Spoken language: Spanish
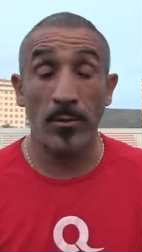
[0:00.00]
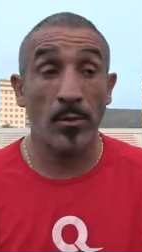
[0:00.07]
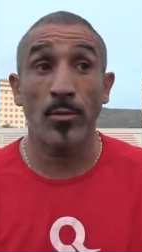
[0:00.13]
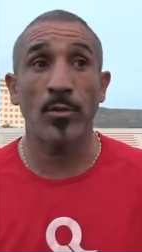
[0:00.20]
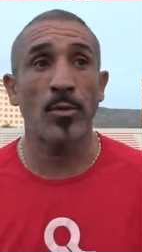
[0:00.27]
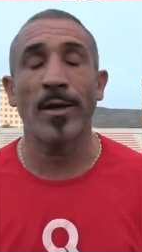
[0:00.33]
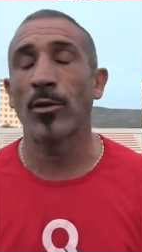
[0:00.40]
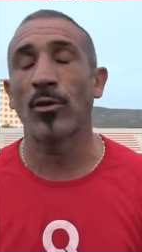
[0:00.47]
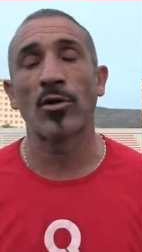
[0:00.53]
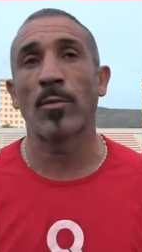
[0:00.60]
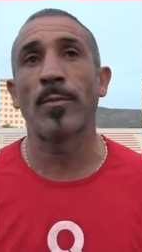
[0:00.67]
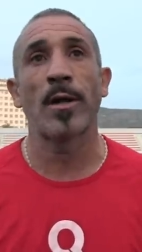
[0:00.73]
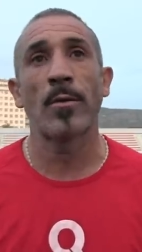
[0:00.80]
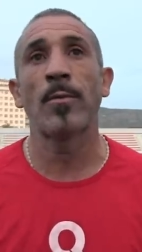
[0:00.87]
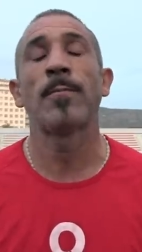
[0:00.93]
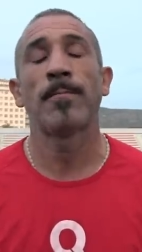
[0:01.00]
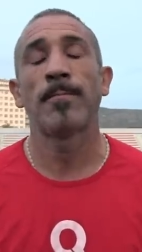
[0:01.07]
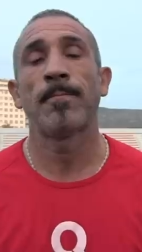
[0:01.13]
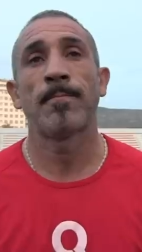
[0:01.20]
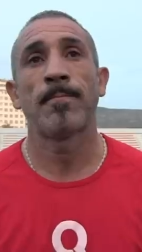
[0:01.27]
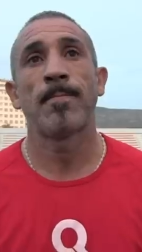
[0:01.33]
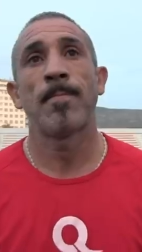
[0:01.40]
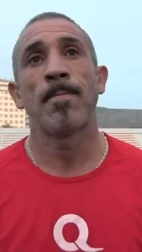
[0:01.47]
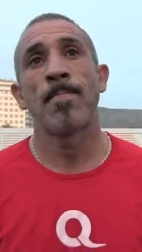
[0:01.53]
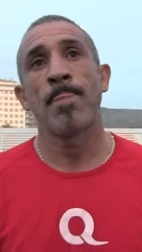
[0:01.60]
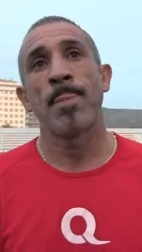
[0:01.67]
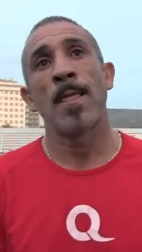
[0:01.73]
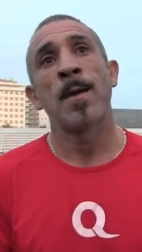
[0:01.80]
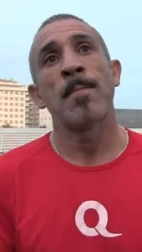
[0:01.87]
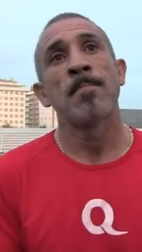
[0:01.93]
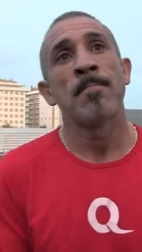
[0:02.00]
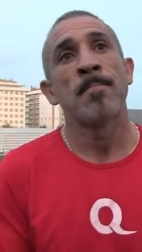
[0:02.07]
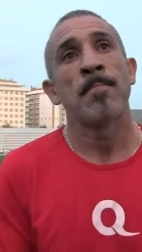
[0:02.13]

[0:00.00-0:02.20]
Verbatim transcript: yo, yo me quito el sombrero. 10 de 12.